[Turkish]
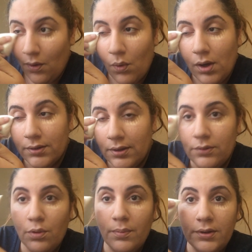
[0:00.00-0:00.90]
O kadar
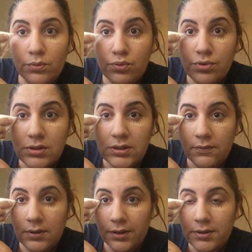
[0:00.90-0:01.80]
e, normalde ucu
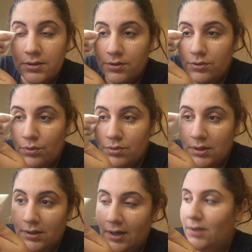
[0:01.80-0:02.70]
sivriyor hani insanın
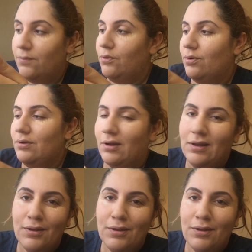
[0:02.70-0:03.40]
gözüne girer gibi görünüyor da